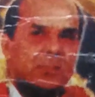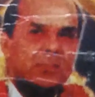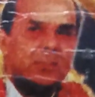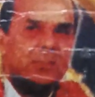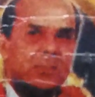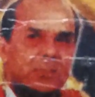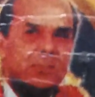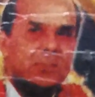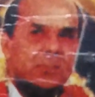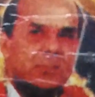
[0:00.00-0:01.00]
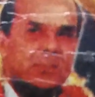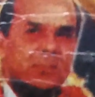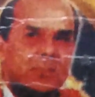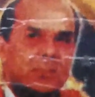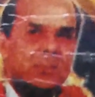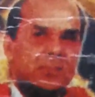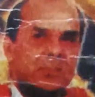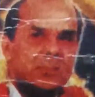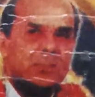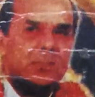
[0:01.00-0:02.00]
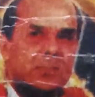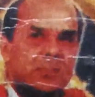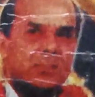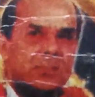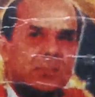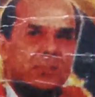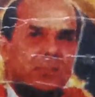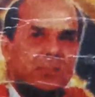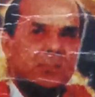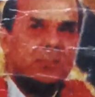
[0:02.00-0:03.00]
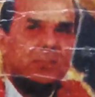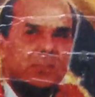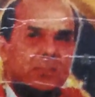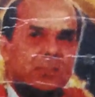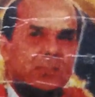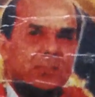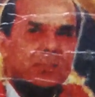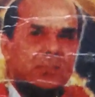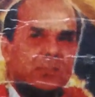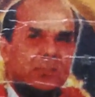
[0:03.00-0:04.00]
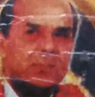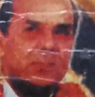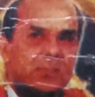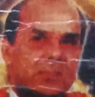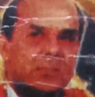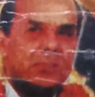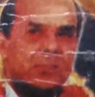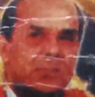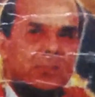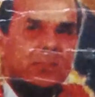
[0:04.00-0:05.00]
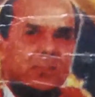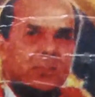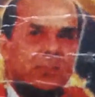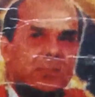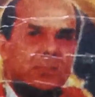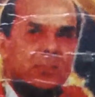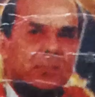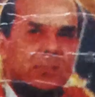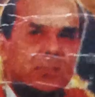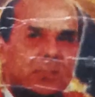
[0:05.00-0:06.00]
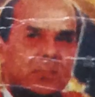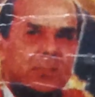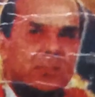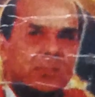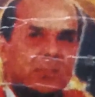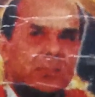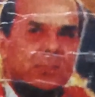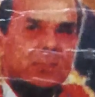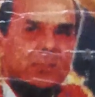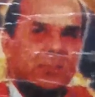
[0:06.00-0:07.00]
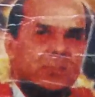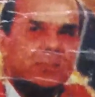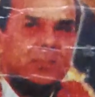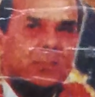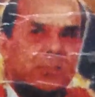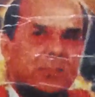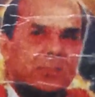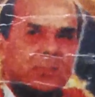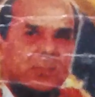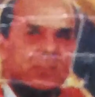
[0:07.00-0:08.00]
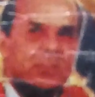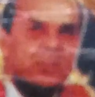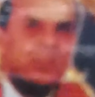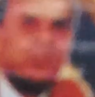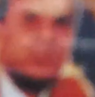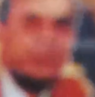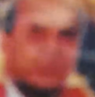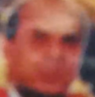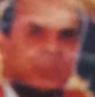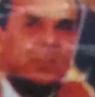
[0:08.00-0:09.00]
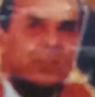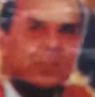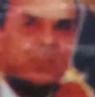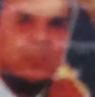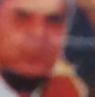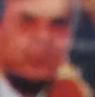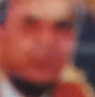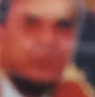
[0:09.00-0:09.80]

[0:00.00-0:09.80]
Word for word: हम अपने घर की नाली सफाई करते समय छोटी नाली बड़ी नाली में मिलाते चले जाते हैं और गंदी ले जाते हैं फिर वो नाली बह